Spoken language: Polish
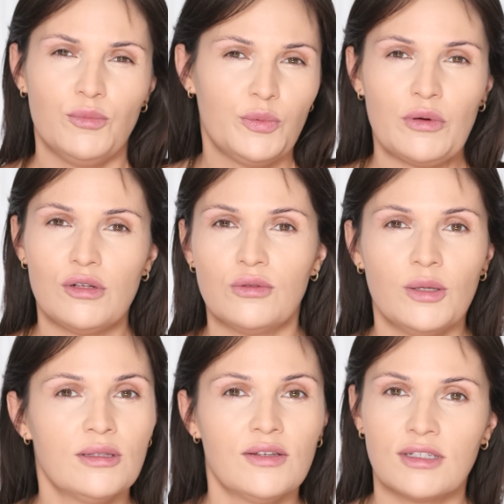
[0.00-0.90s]
bo po prostu
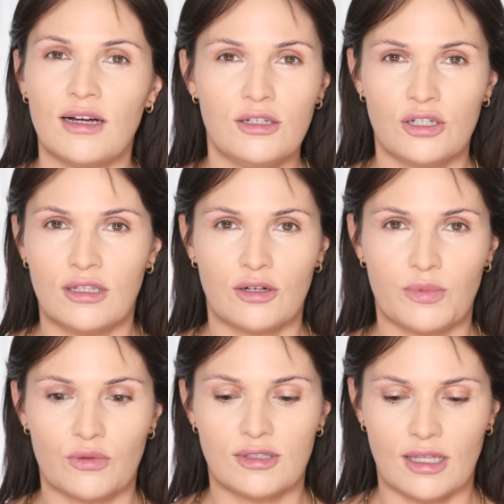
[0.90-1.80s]
nie będę w skali żadnego
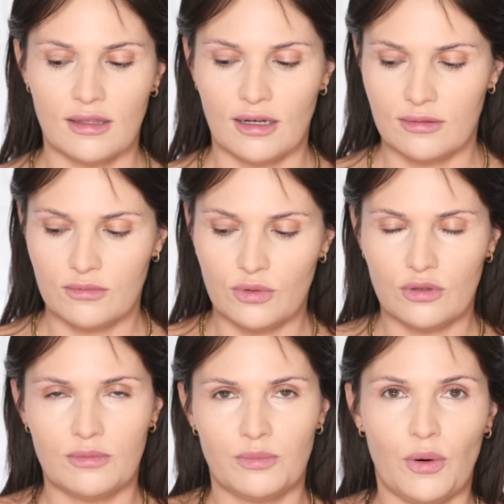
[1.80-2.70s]
producenta, bo